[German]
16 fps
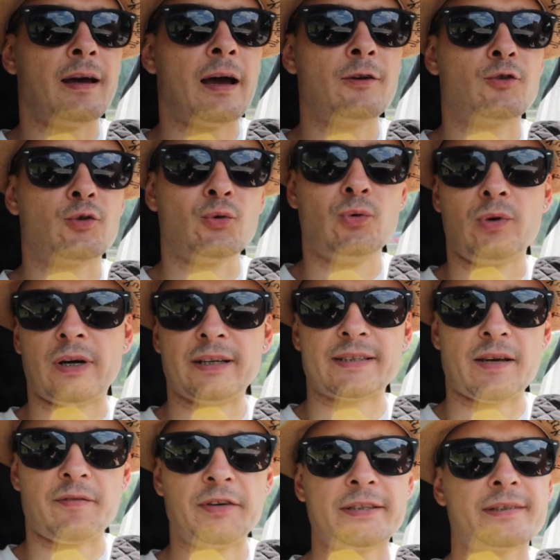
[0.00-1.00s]

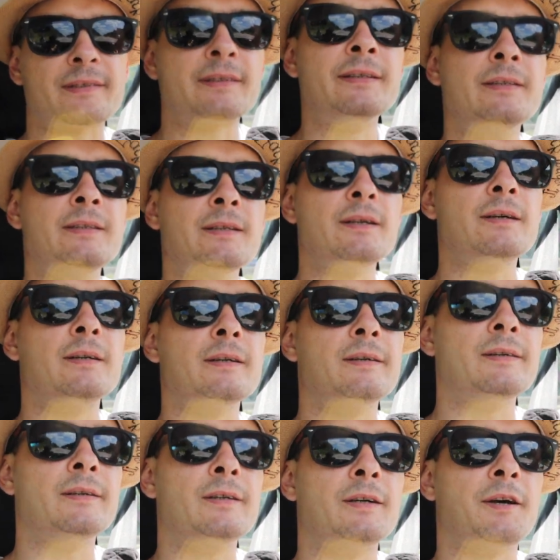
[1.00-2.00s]
Handtuchreservisten,
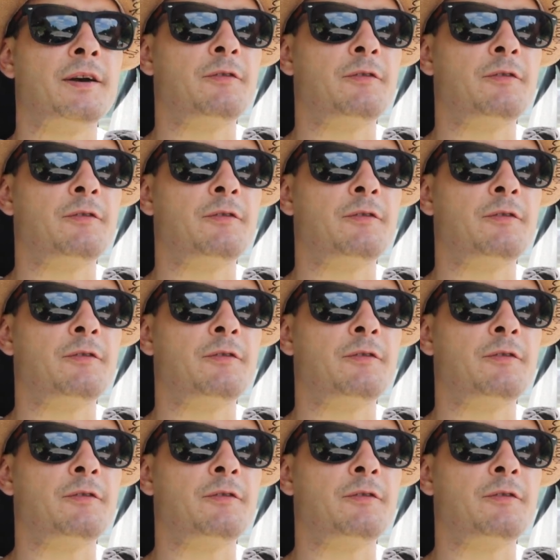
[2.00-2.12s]
äh,